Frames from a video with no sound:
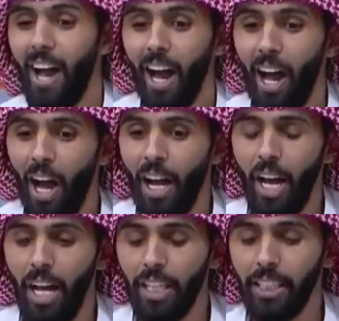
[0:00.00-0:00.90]

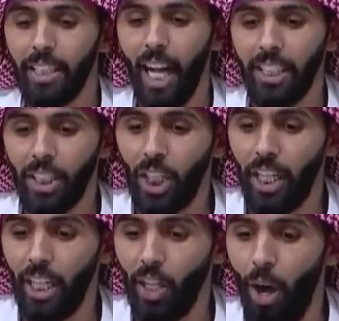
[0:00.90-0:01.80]
آه، زياد
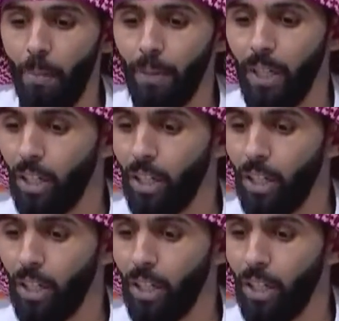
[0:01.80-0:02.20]
الشهري اليوم